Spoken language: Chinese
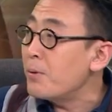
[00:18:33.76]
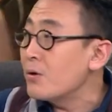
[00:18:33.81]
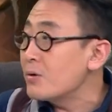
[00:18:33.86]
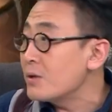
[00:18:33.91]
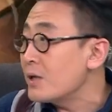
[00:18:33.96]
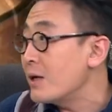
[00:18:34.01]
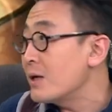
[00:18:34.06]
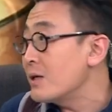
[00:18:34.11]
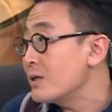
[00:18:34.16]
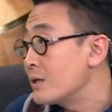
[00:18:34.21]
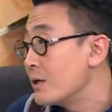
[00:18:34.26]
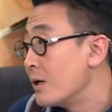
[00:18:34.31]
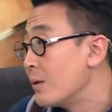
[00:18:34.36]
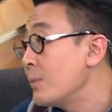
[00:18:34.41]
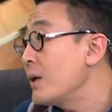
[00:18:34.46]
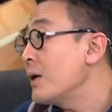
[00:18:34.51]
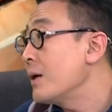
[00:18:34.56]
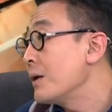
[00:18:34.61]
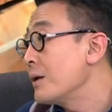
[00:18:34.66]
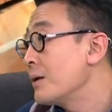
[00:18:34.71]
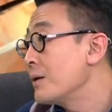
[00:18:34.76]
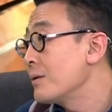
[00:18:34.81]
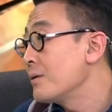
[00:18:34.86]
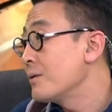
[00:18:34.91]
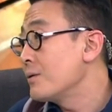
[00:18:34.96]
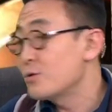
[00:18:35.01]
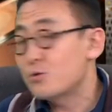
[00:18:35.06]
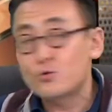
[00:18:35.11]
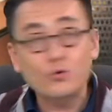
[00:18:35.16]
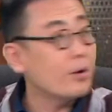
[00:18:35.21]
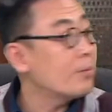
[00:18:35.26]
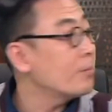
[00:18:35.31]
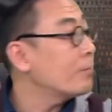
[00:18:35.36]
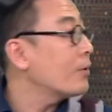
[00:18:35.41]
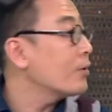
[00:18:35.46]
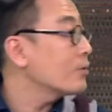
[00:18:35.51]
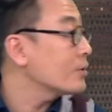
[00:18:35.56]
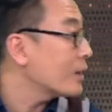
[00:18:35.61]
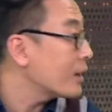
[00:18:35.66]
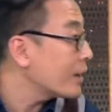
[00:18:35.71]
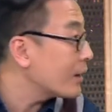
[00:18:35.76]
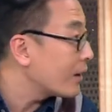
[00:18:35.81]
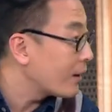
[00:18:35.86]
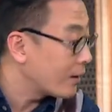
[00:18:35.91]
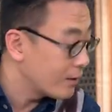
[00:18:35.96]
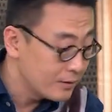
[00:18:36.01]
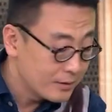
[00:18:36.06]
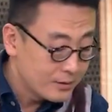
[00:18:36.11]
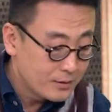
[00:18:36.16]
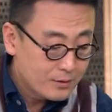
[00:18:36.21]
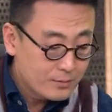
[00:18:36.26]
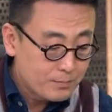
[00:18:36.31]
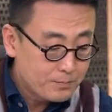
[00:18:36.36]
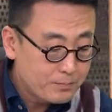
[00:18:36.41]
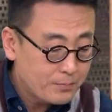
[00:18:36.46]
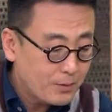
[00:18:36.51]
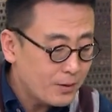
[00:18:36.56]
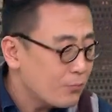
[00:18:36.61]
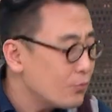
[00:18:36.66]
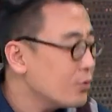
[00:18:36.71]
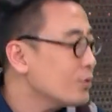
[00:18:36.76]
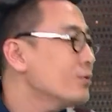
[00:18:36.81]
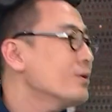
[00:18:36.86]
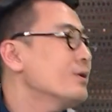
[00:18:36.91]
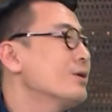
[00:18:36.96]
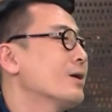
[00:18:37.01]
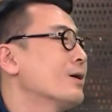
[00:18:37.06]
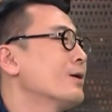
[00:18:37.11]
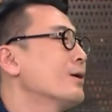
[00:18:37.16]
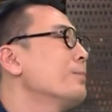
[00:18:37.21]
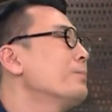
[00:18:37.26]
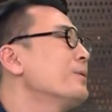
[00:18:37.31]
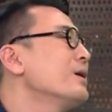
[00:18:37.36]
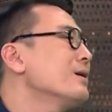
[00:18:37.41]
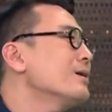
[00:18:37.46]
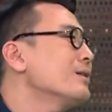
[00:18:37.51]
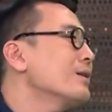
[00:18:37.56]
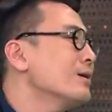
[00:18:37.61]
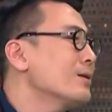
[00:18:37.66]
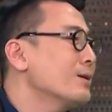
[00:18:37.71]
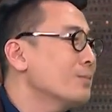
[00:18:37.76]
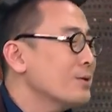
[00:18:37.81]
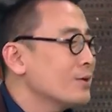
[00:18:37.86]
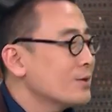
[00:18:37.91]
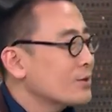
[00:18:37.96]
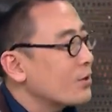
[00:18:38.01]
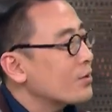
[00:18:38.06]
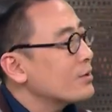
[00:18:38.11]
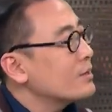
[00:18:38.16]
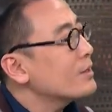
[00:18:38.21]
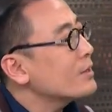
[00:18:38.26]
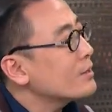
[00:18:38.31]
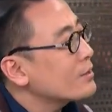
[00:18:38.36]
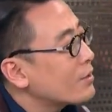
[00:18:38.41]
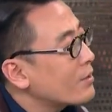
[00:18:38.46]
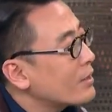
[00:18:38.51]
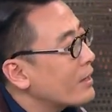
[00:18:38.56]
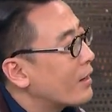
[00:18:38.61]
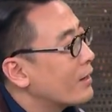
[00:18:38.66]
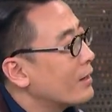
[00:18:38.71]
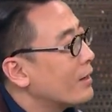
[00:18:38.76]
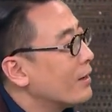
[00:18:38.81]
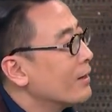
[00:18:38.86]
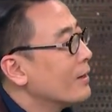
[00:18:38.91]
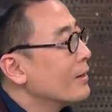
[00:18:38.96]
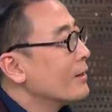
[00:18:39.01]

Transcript: 胞胎姐妹，双胞胎啊！我说你何必呢？那么你找一个找两个，